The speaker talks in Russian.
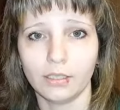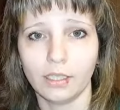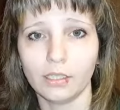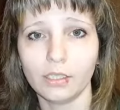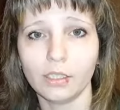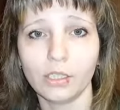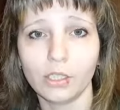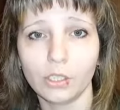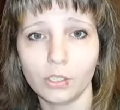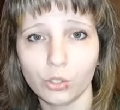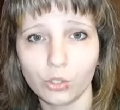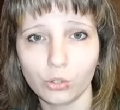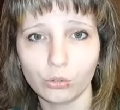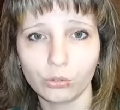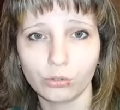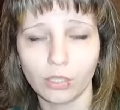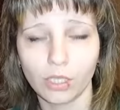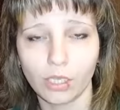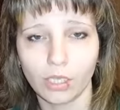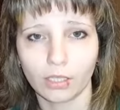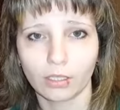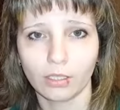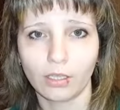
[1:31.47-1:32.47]
Я не хочу
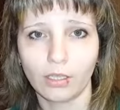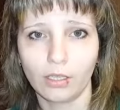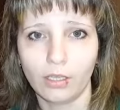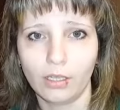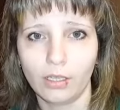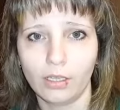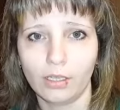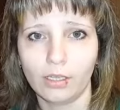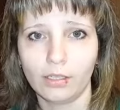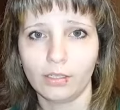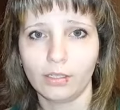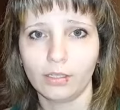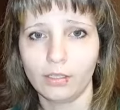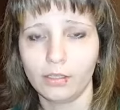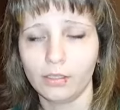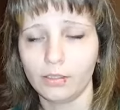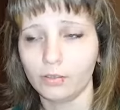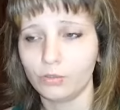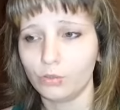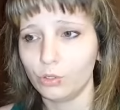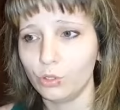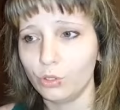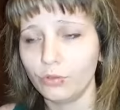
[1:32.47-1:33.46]
так.
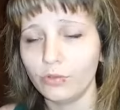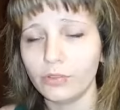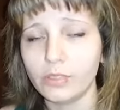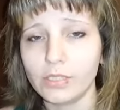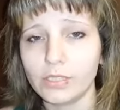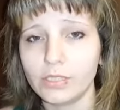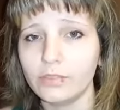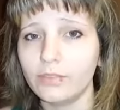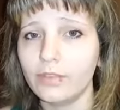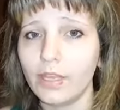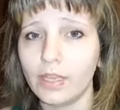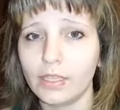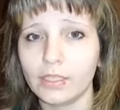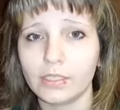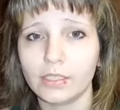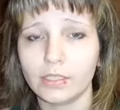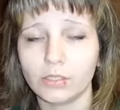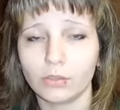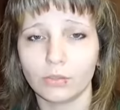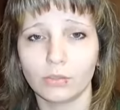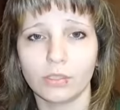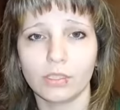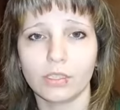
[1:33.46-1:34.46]
Чего вы
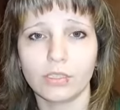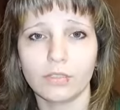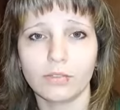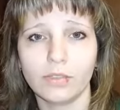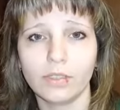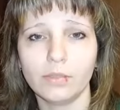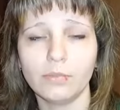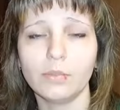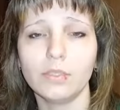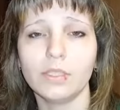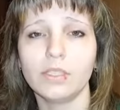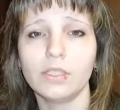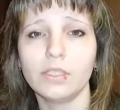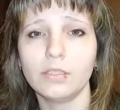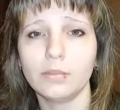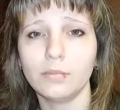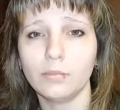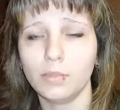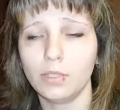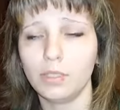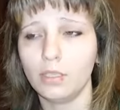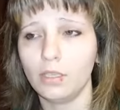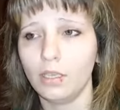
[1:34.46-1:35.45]
издеваетесь вот над своими
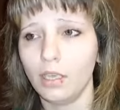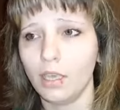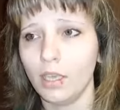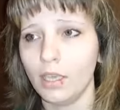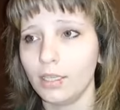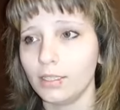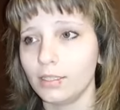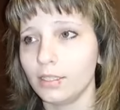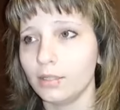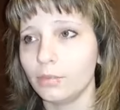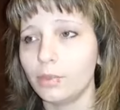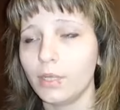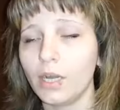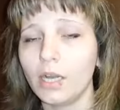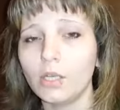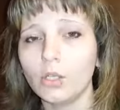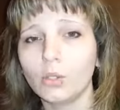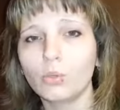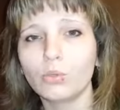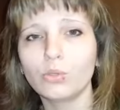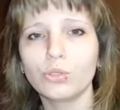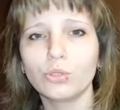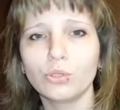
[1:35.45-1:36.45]
детьми?
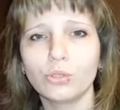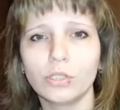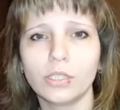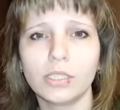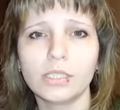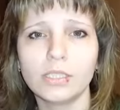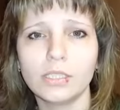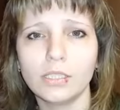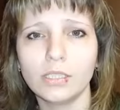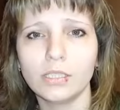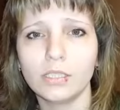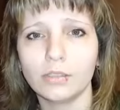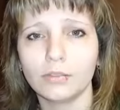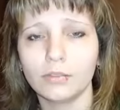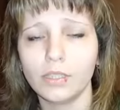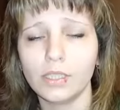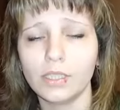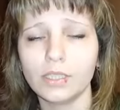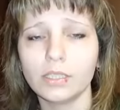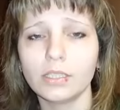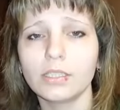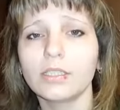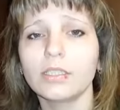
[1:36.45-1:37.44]
Набрали кучу кредитов.
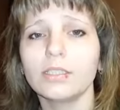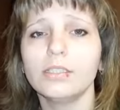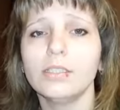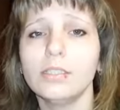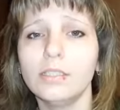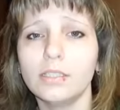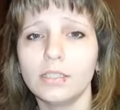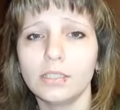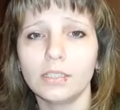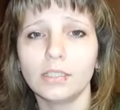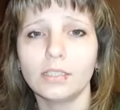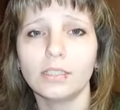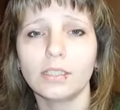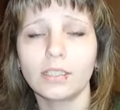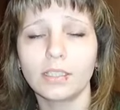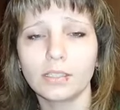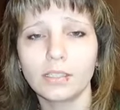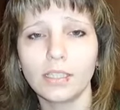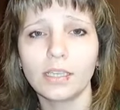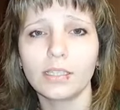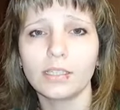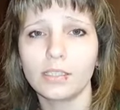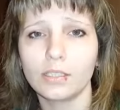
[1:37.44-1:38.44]
Да эти кредиты, они
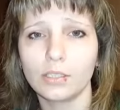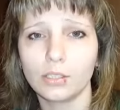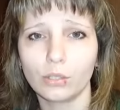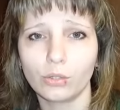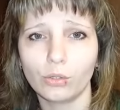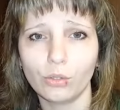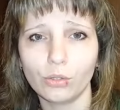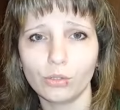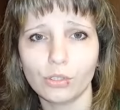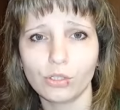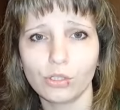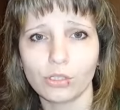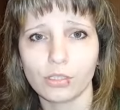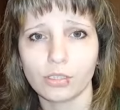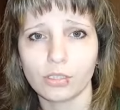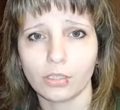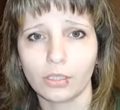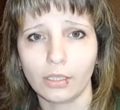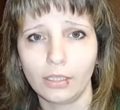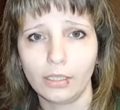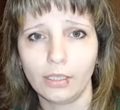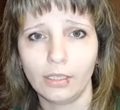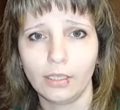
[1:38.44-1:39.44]
никогда не
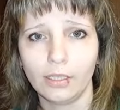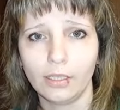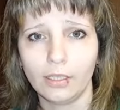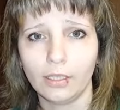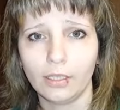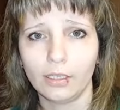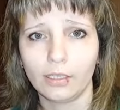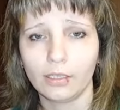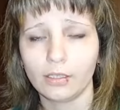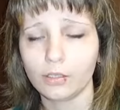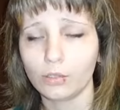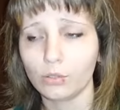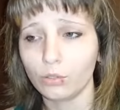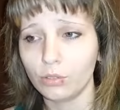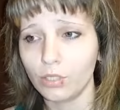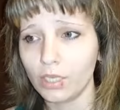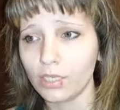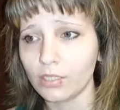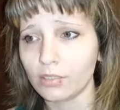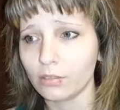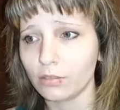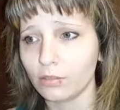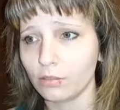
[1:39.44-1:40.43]
закончатся.
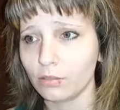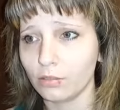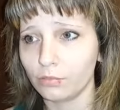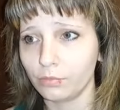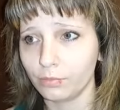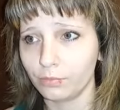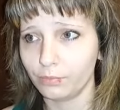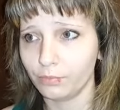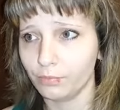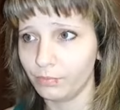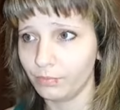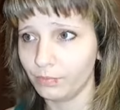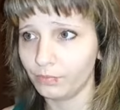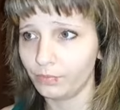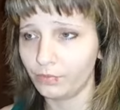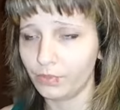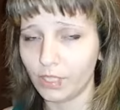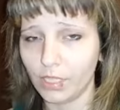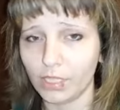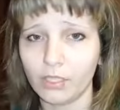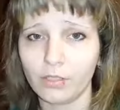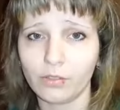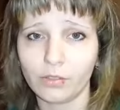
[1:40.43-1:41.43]
Государство
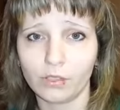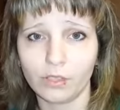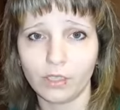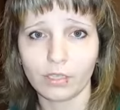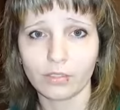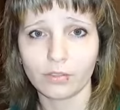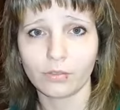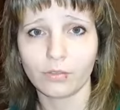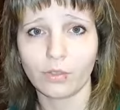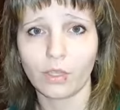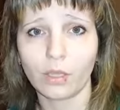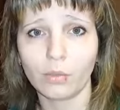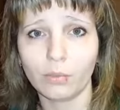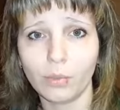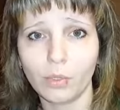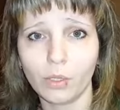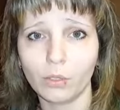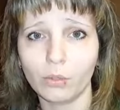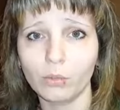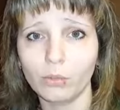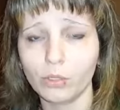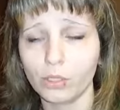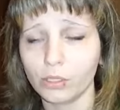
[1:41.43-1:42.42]
втягивает нас в
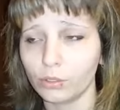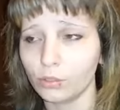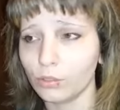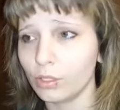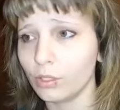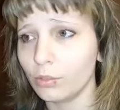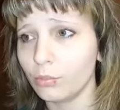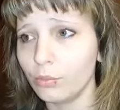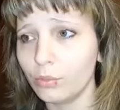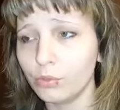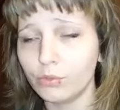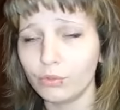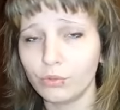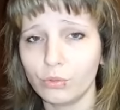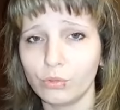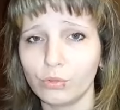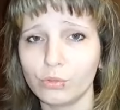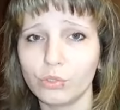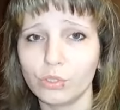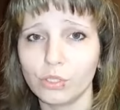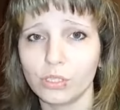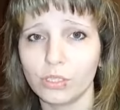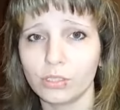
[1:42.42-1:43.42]
кабалу, которая будет
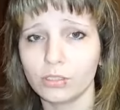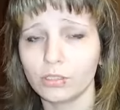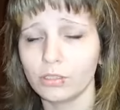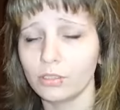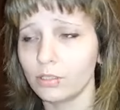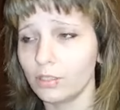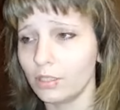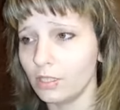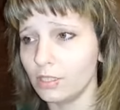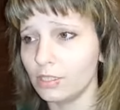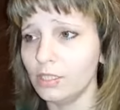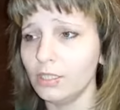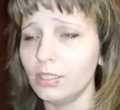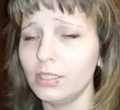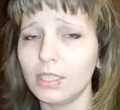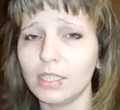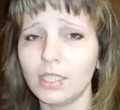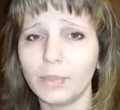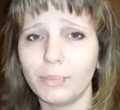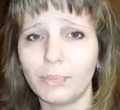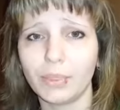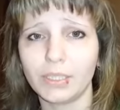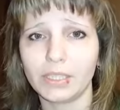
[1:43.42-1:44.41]
всю жизнь.
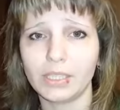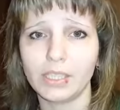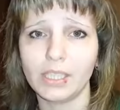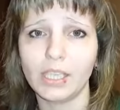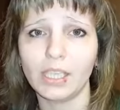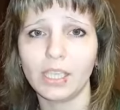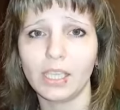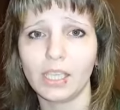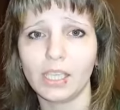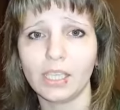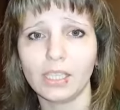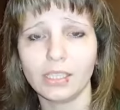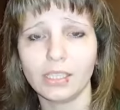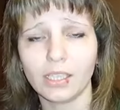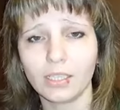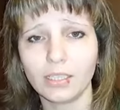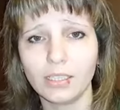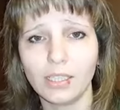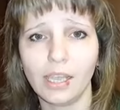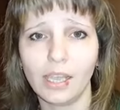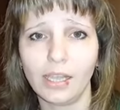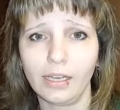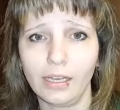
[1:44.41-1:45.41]
Кредиты, ипотеки и
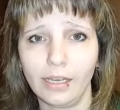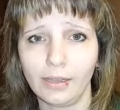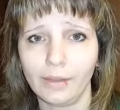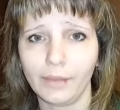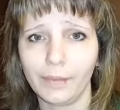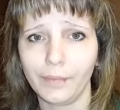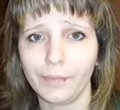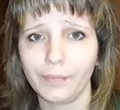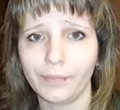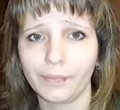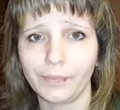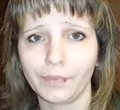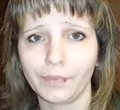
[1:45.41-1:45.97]
так далее.